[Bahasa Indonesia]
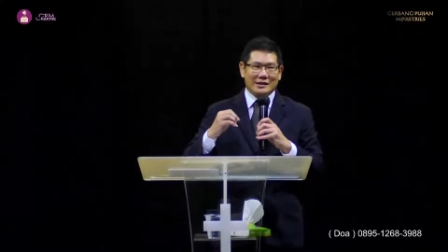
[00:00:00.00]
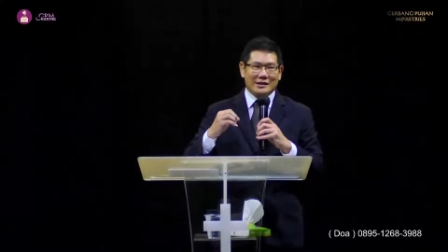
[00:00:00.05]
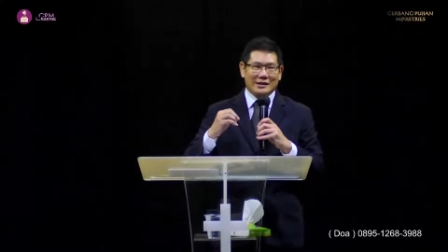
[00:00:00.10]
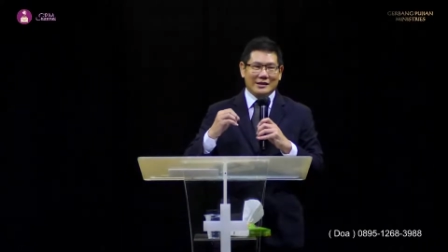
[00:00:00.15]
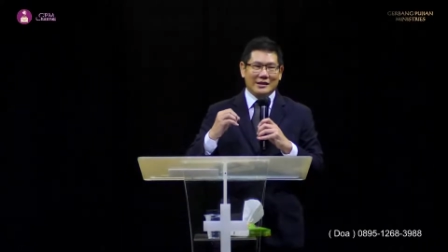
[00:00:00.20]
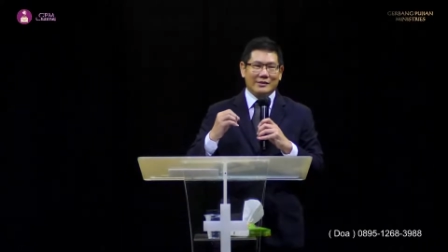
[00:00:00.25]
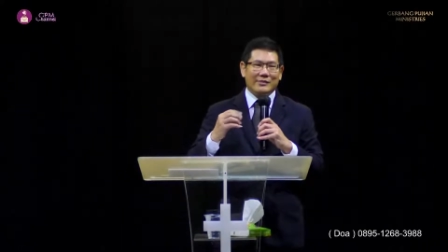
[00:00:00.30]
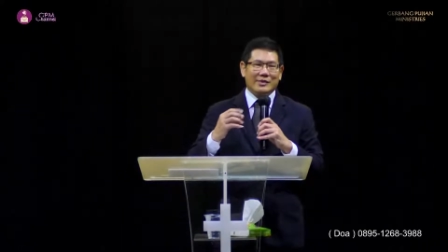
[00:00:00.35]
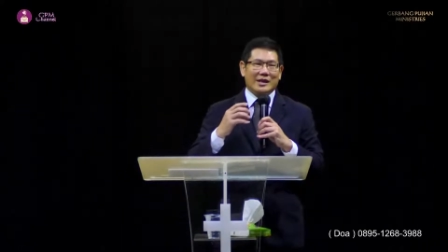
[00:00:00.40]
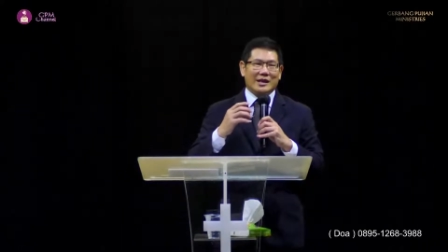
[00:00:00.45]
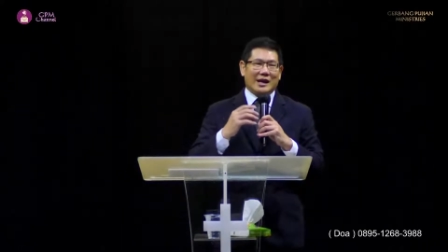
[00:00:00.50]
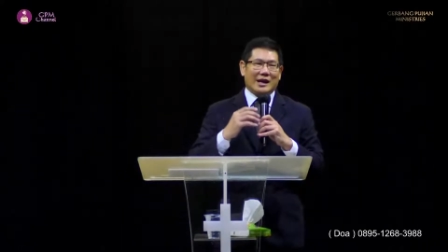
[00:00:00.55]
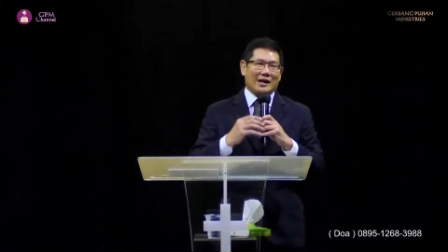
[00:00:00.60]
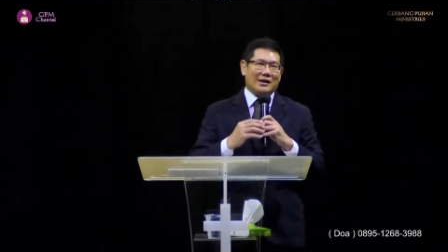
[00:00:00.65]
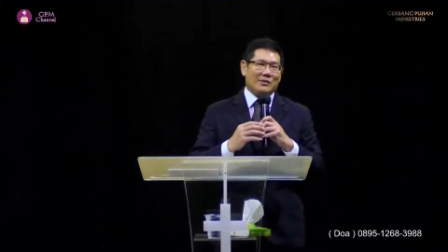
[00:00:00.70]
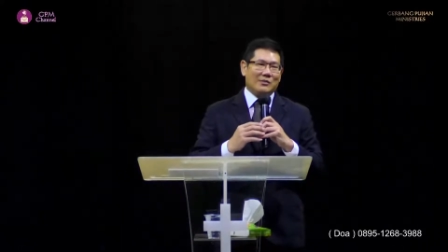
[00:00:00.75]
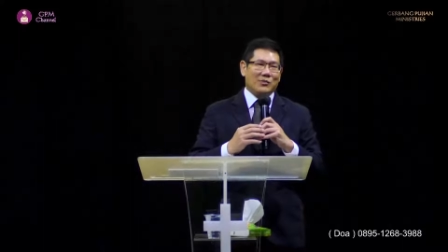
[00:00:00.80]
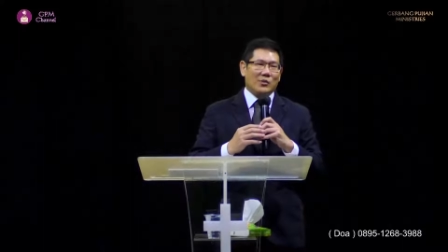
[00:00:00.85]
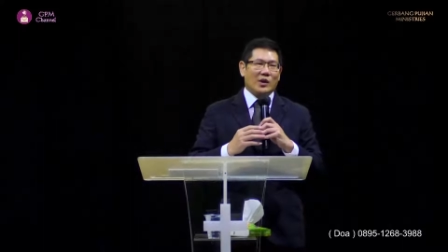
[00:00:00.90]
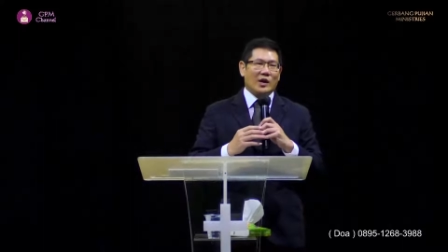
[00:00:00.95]
Dia
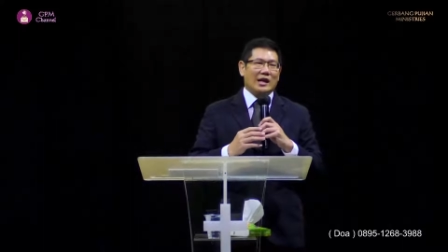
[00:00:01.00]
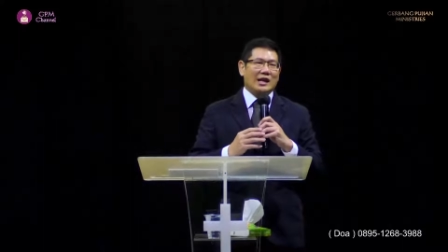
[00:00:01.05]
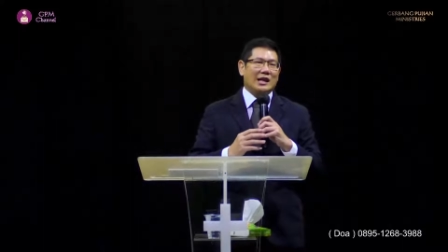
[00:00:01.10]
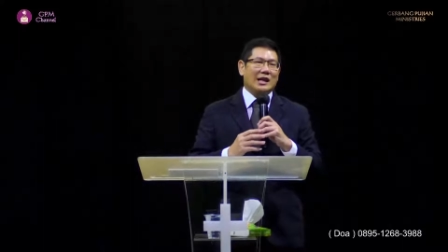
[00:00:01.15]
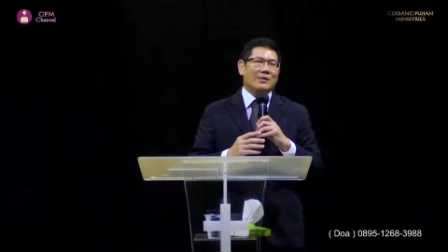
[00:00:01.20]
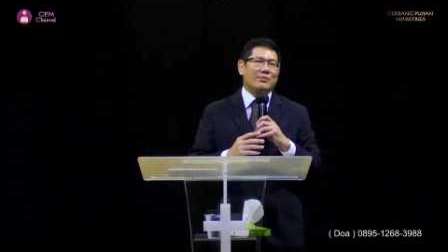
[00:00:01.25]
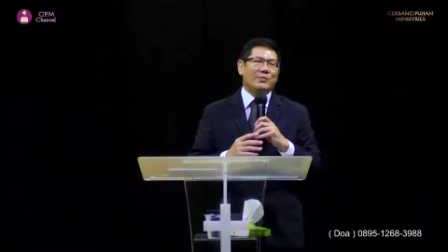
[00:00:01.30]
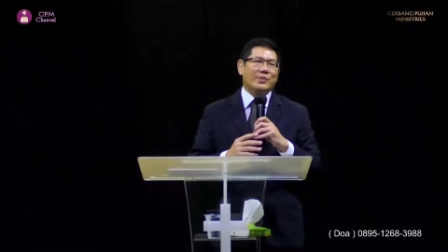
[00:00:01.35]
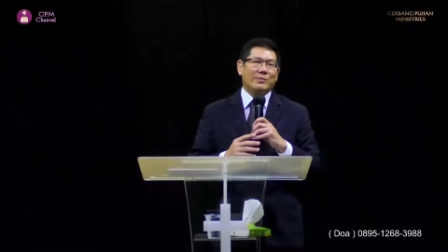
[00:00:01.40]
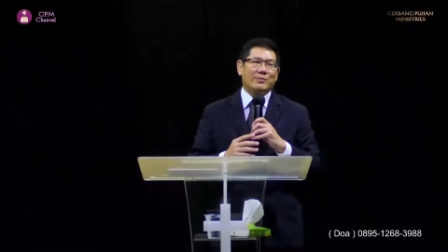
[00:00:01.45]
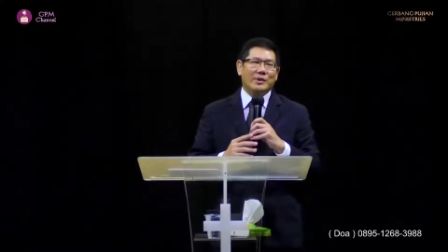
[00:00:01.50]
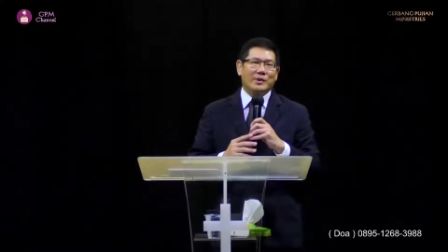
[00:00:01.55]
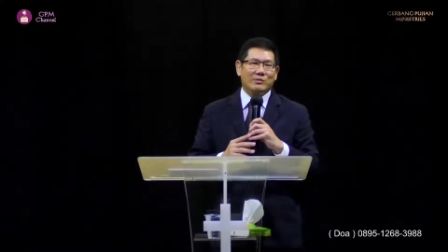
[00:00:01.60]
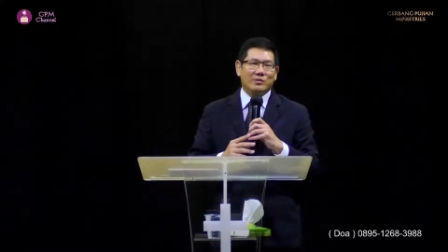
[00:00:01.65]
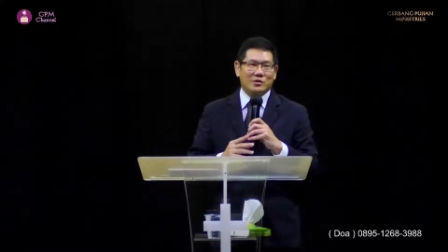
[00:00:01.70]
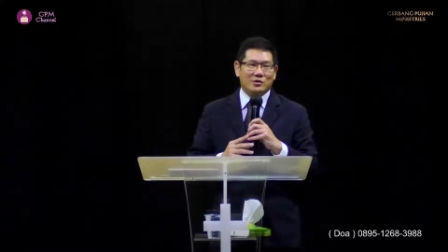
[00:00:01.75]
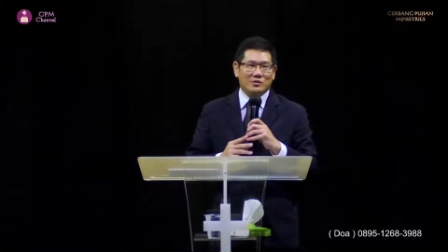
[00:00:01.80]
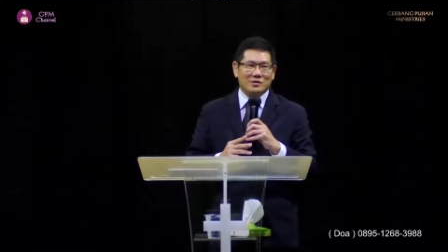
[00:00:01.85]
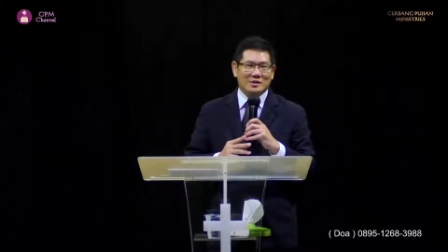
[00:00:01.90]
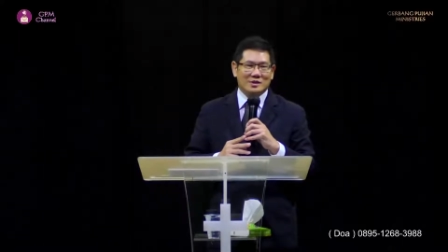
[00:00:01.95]
moleklah
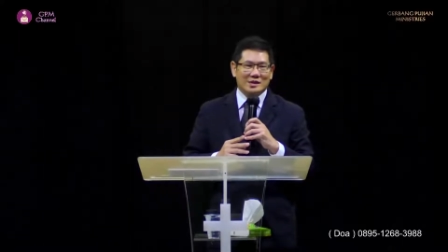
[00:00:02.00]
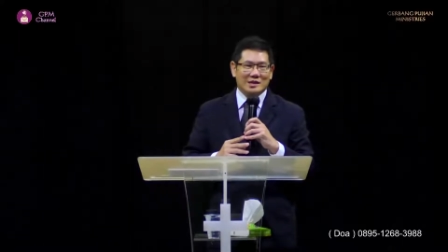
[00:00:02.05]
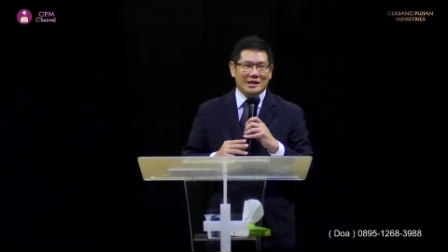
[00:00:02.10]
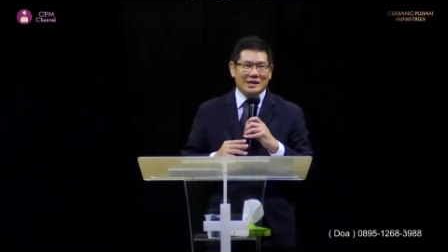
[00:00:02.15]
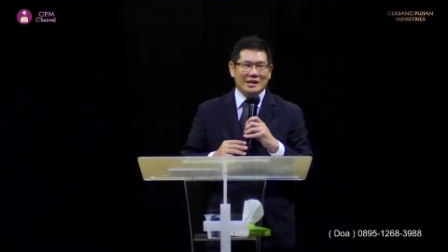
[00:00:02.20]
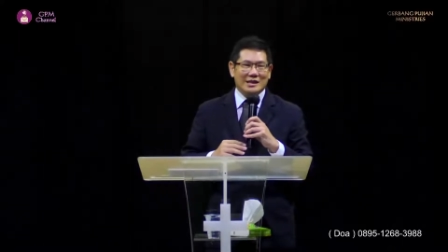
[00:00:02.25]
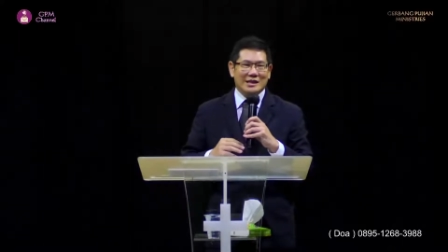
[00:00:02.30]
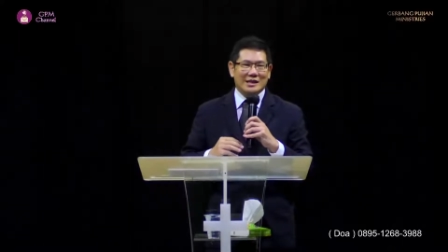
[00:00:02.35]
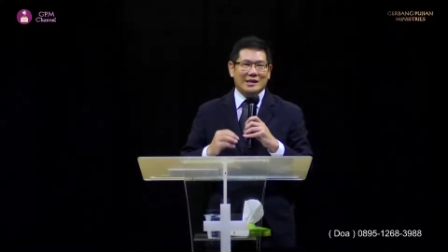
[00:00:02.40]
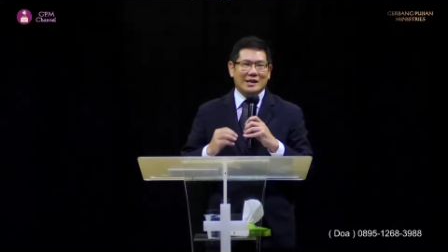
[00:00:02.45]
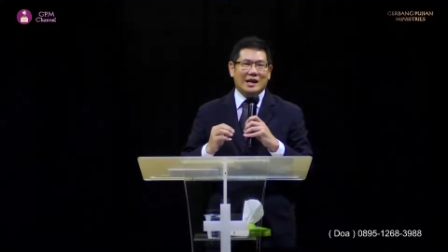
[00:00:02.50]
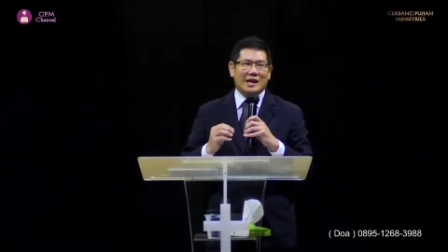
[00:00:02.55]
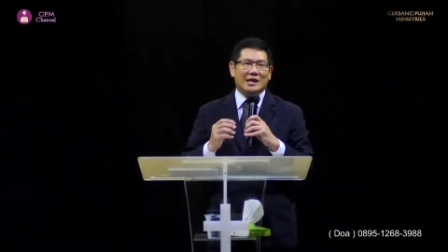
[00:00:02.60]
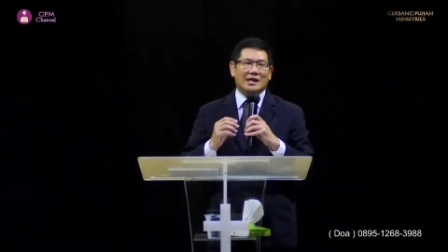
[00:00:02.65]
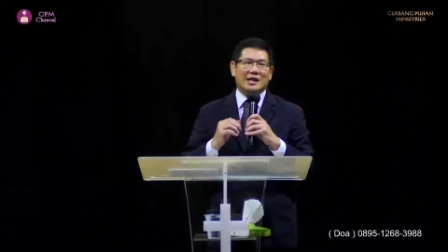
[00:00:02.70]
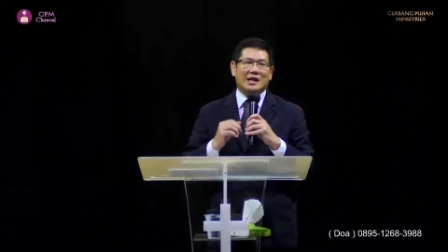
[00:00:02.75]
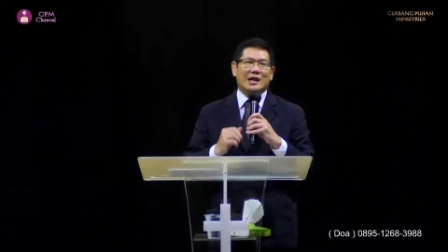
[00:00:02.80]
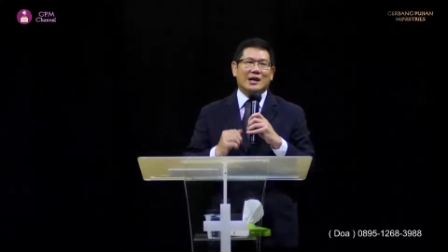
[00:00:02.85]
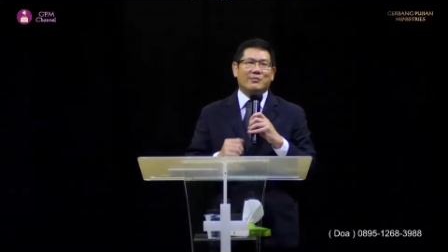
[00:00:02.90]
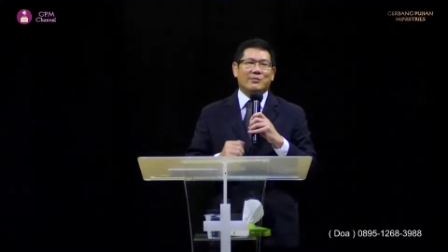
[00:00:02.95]
pipimu di
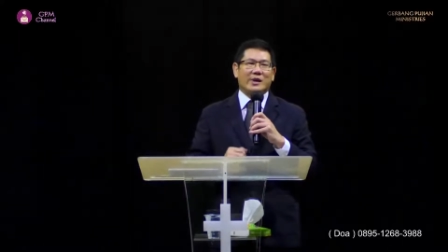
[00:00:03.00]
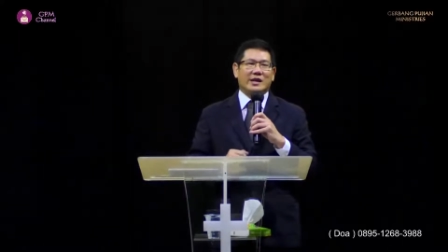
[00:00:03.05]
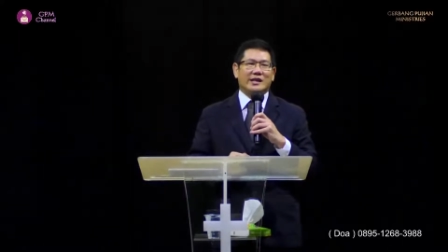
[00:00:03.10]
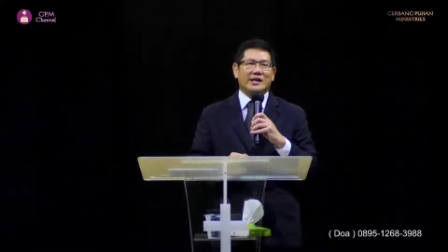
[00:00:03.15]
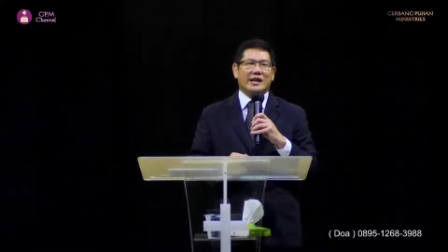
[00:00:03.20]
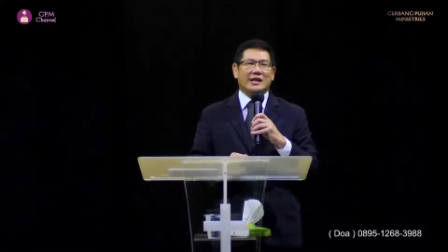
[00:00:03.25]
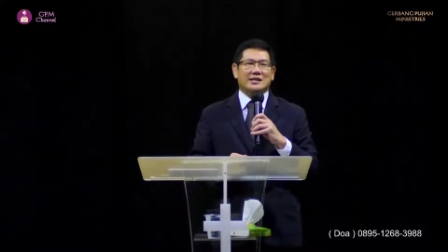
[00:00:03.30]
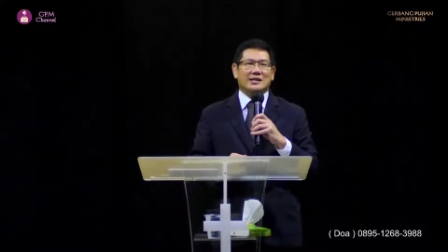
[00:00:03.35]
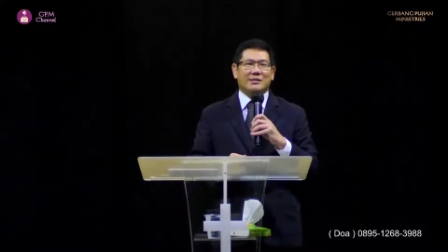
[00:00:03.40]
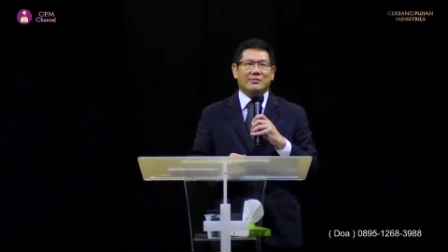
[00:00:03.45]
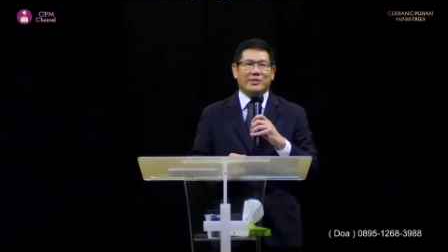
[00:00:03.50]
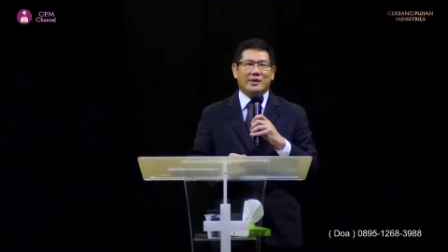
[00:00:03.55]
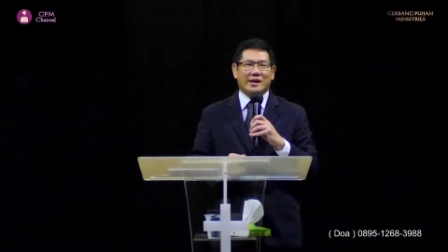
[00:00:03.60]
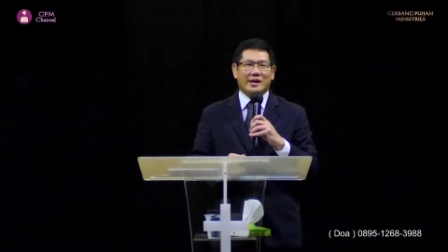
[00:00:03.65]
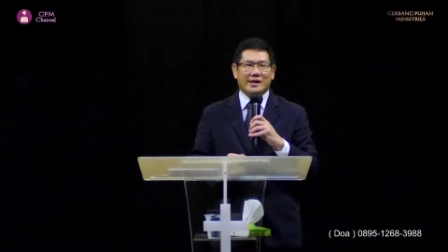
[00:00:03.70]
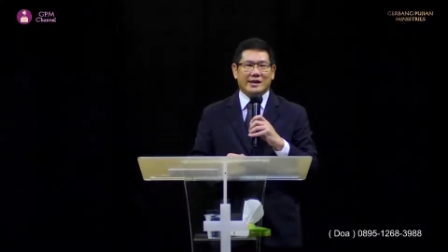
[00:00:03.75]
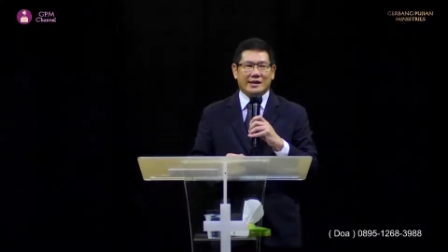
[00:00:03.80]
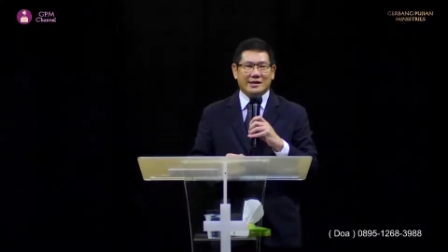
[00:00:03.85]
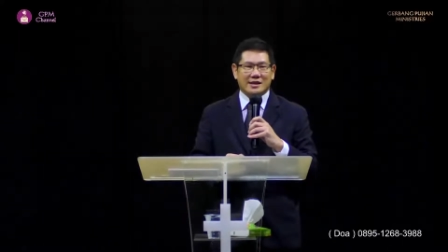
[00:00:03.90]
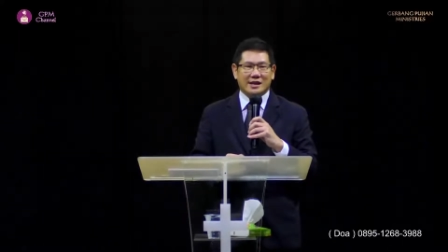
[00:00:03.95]
tengah-tengah
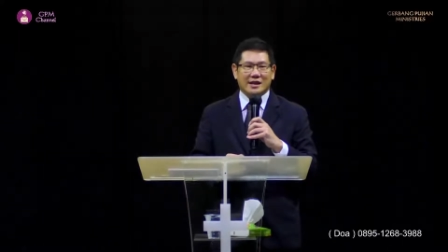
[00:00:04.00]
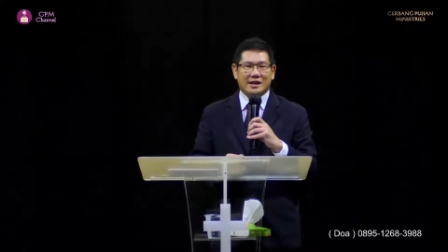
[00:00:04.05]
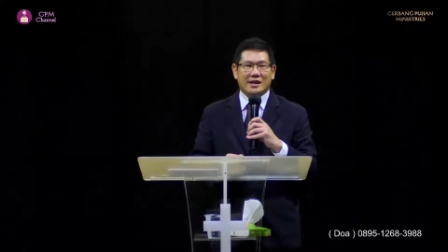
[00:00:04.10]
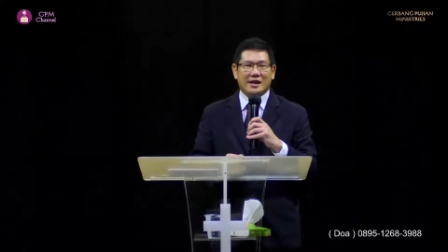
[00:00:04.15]
perhiasan-perhiasan